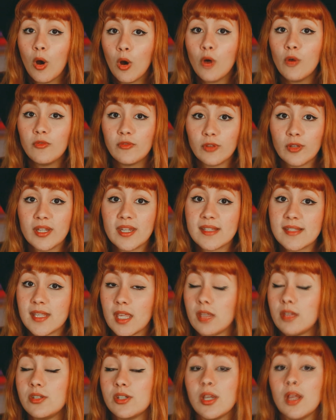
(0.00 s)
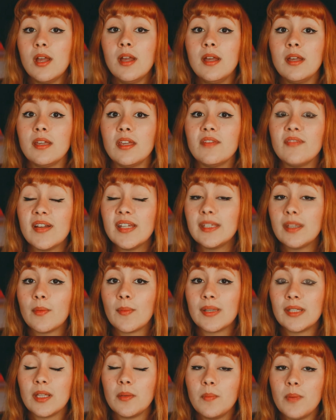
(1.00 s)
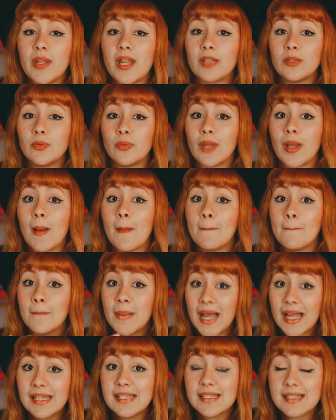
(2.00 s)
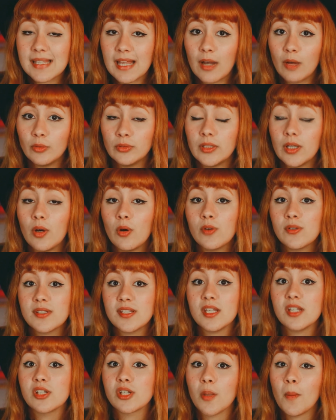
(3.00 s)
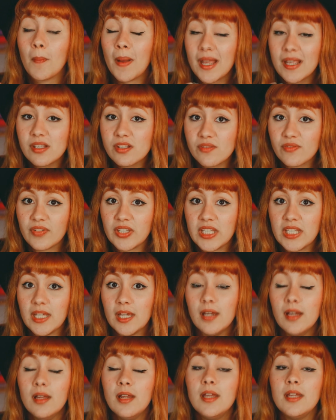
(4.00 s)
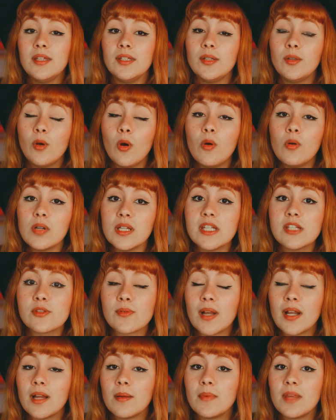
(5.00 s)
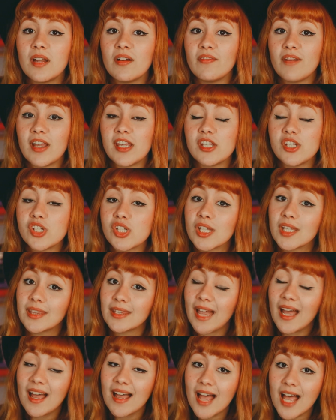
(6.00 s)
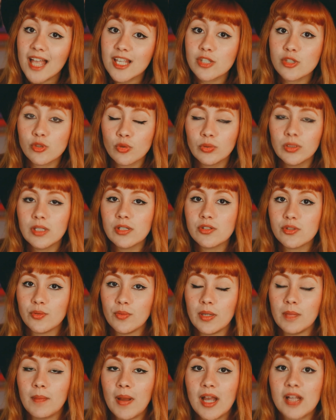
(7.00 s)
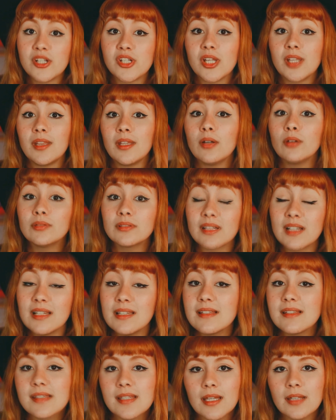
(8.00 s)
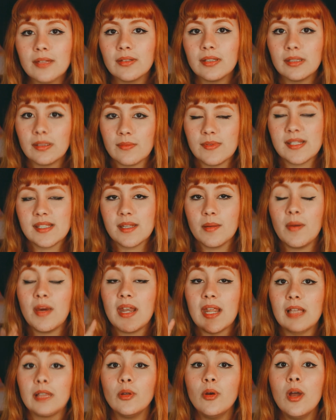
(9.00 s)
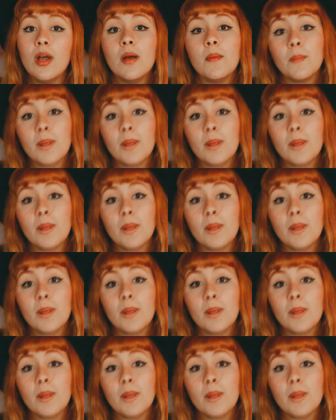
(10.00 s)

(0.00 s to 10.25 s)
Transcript: ou fluorescente que vai ter uma temperatura mais alta, ou seja, mais fria, e com isso a câmera vai injetar azul na sua imagem, neutralizando então esse amarelo